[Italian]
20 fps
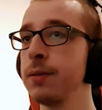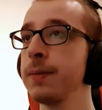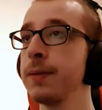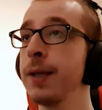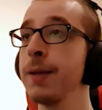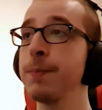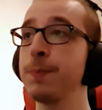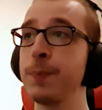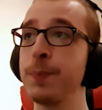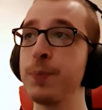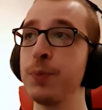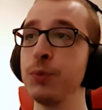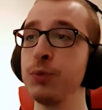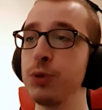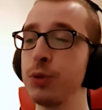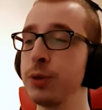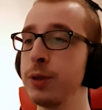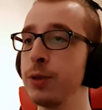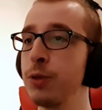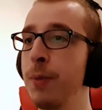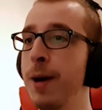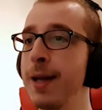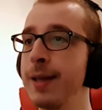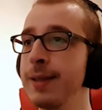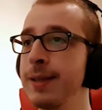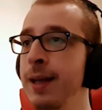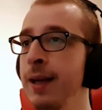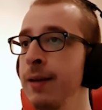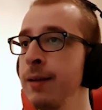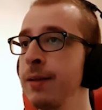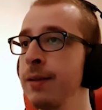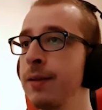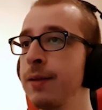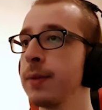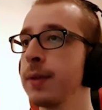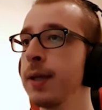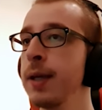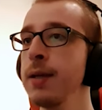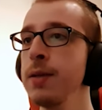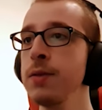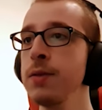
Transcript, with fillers: E punto di domanda? Che